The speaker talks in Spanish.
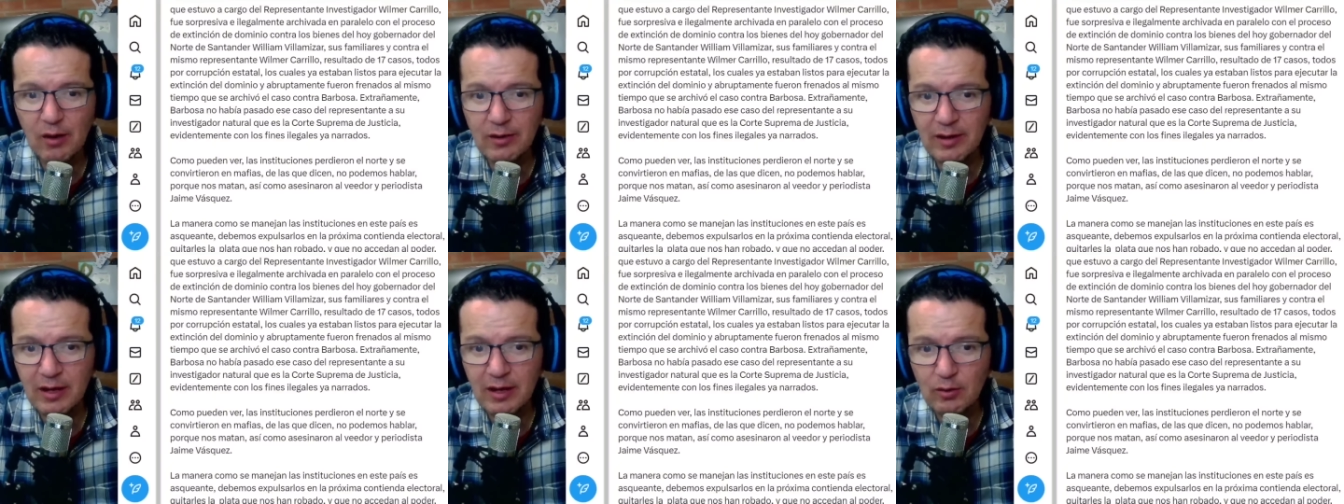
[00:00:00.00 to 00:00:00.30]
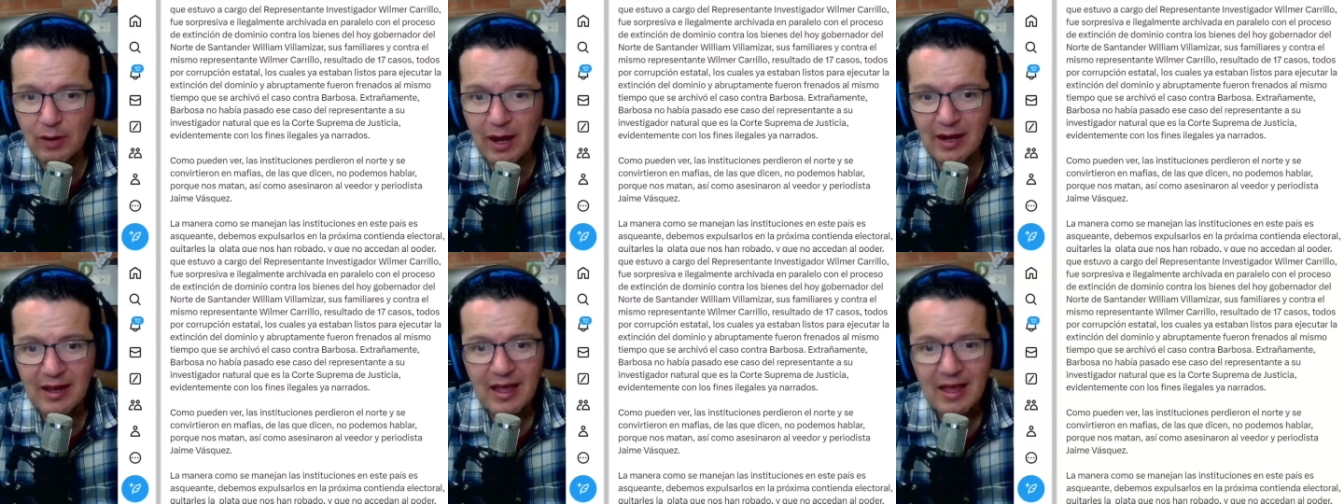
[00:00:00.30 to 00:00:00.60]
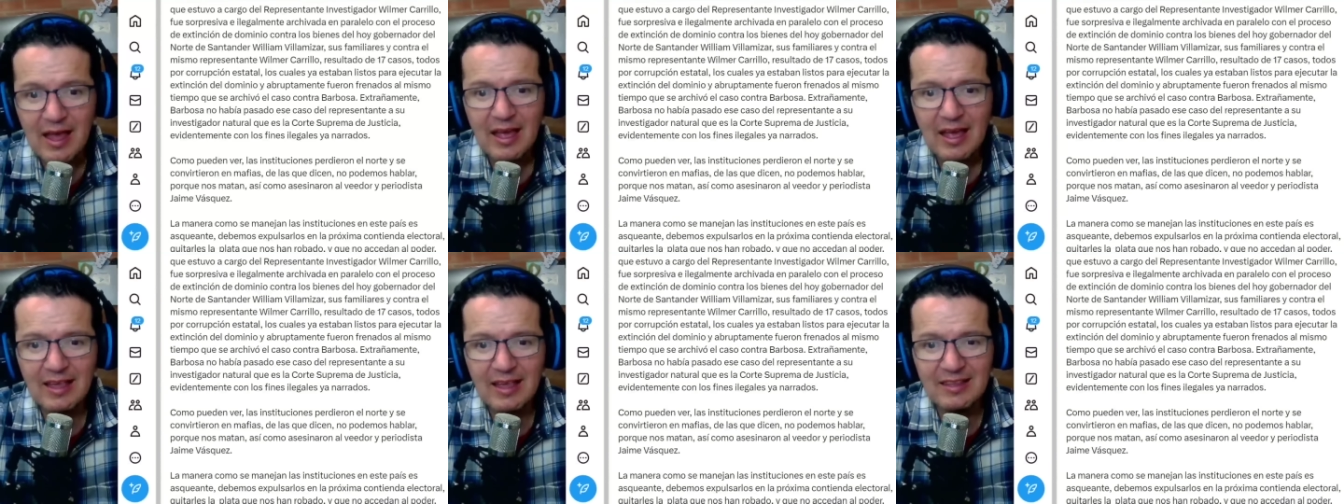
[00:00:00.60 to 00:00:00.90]
natural,
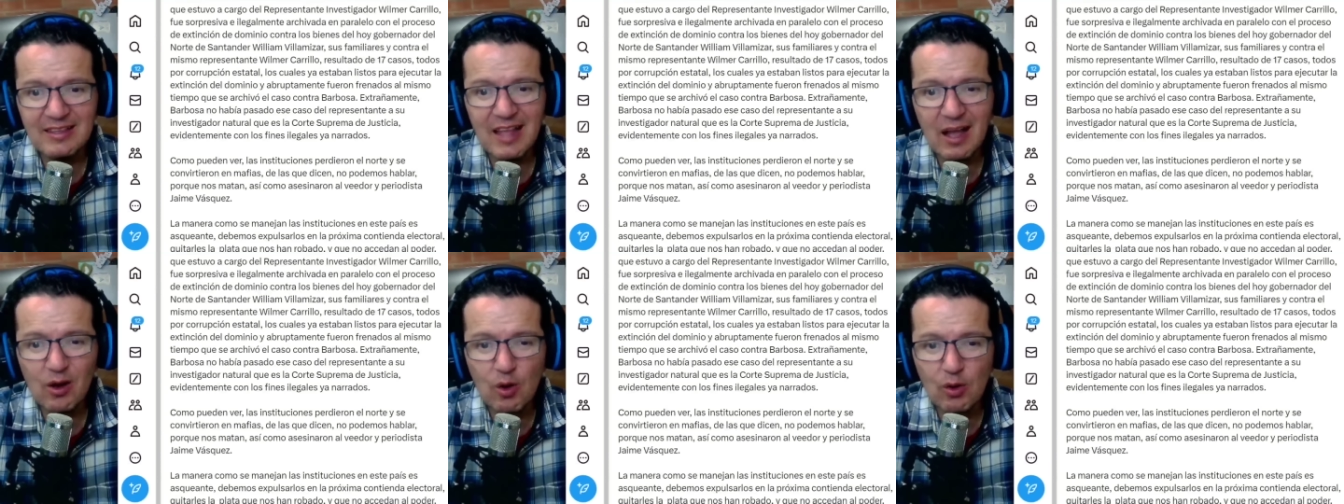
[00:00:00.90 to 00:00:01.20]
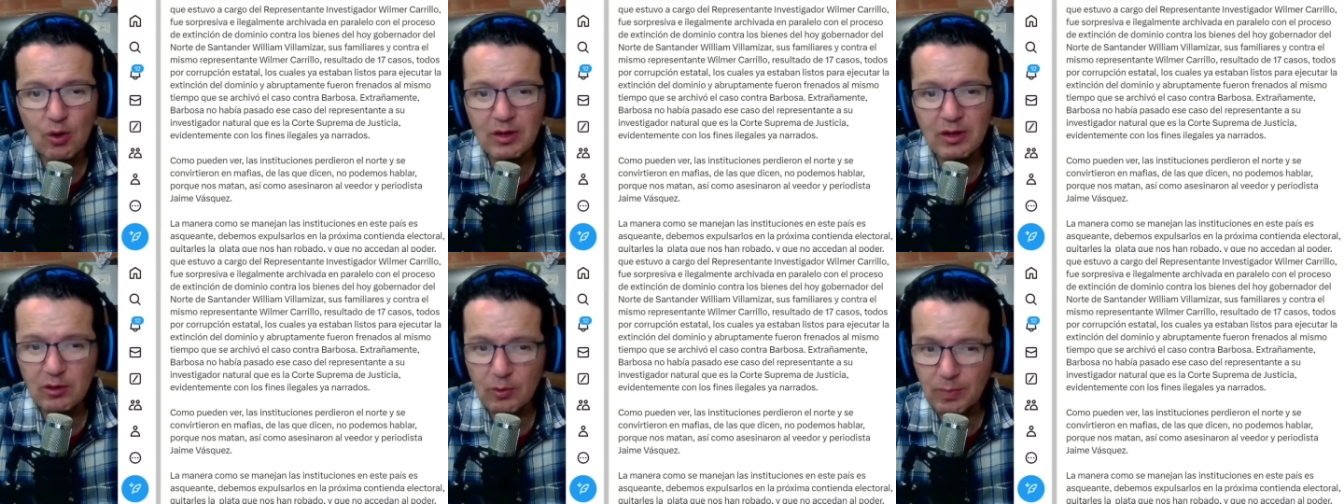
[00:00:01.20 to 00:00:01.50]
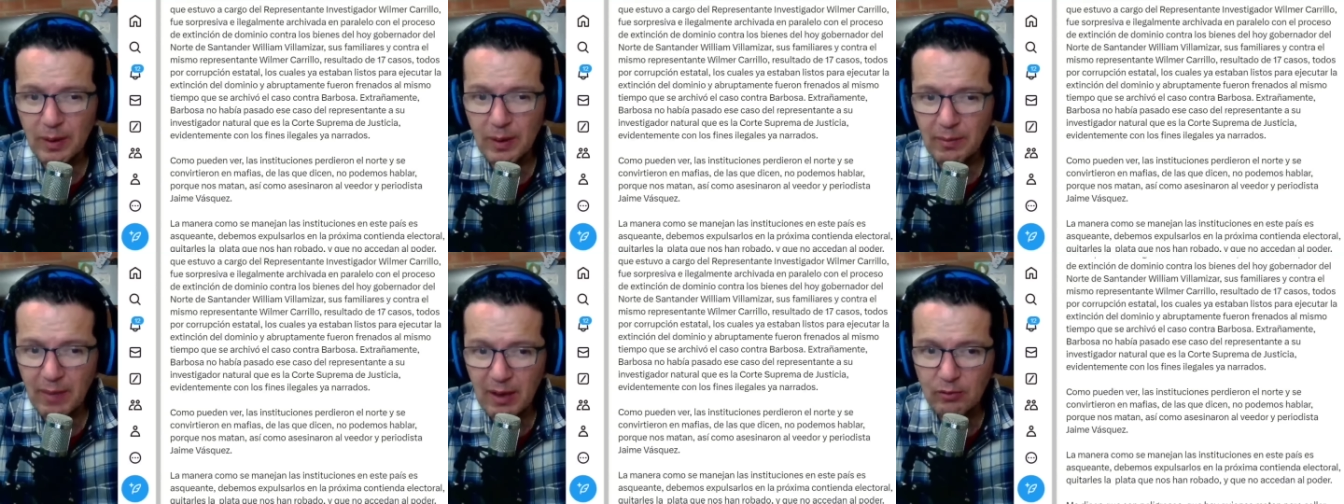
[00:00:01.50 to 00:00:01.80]
que es la Corte
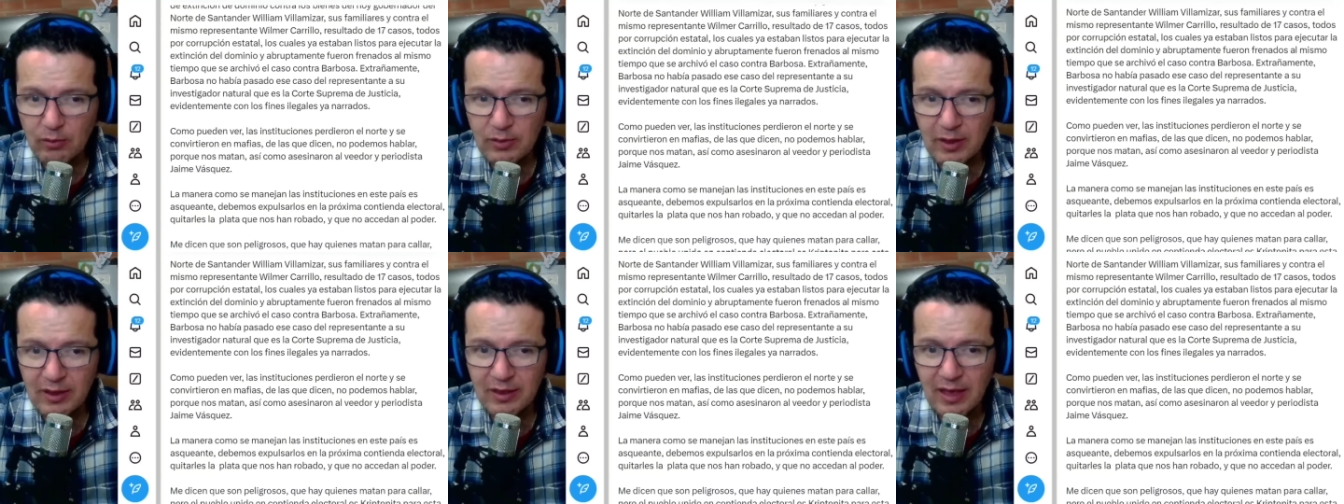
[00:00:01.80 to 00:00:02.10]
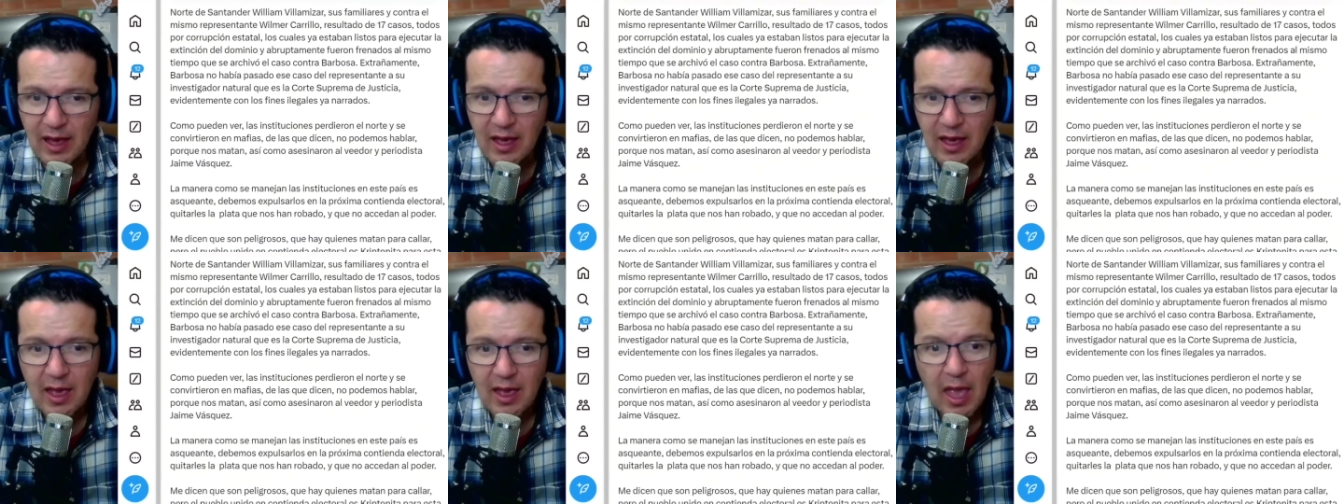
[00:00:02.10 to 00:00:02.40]
Suprema de Justicia,